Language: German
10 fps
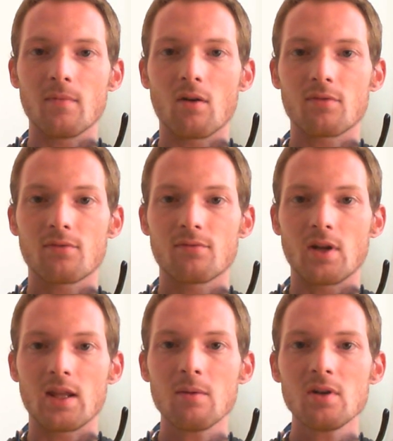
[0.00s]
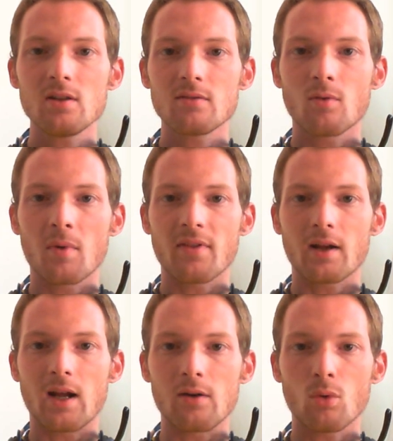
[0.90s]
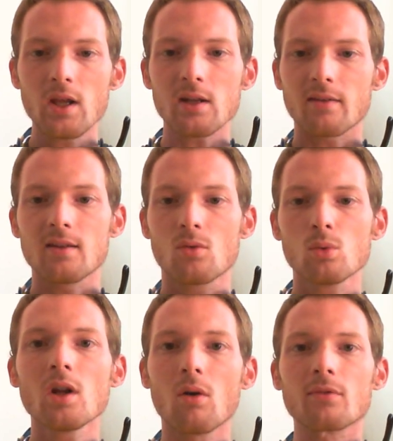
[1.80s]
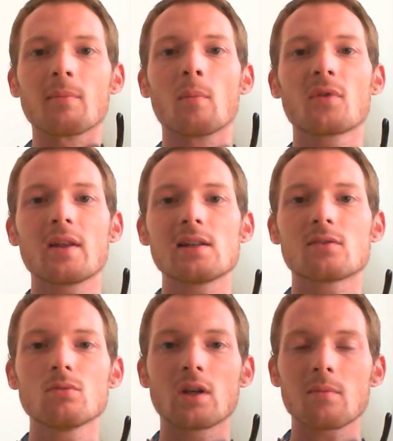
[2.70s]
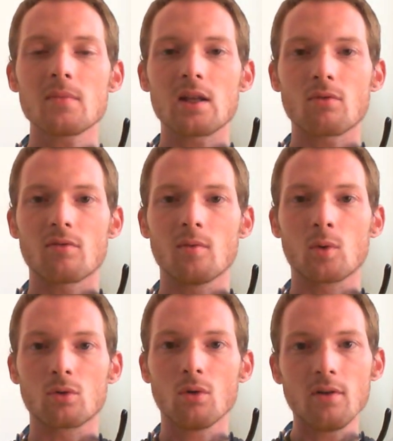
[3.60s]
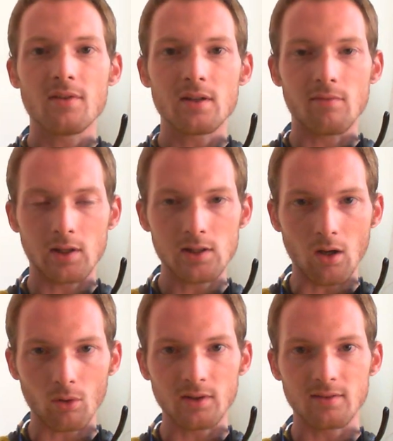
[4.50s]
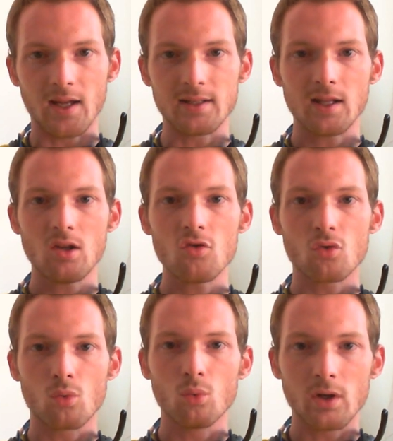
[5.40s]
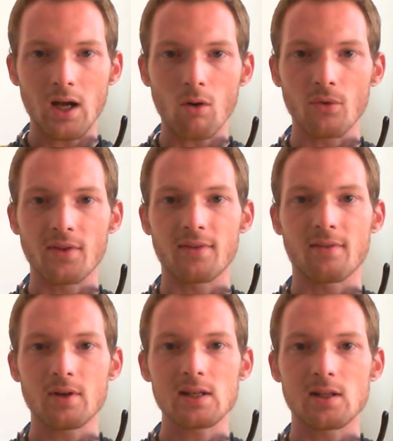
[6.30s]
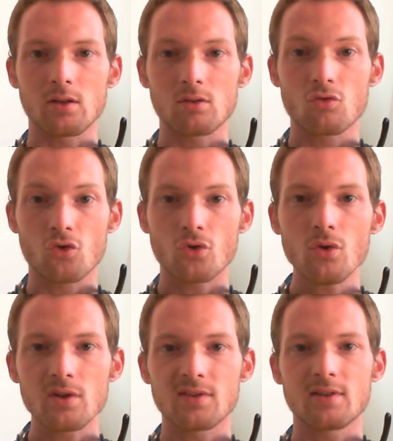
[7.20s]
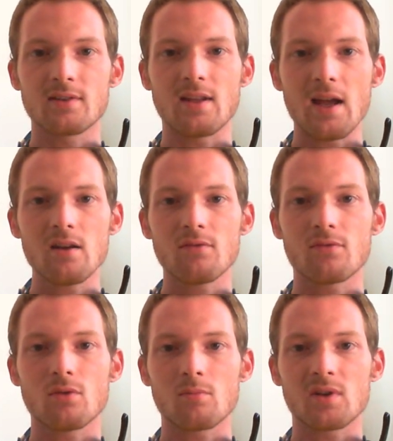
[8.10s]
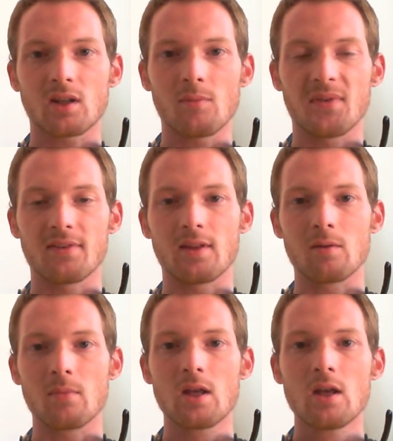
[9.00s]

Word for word: auf einer Ebene ist, wo man sagen kann, okay, das sieht gut aus. Man muss ehrlich zugeben, Android 4.0 sieht wirklich auch designtechnisch gut aus. Das ist wirklich ein schönes Design für ein Betriebssystem.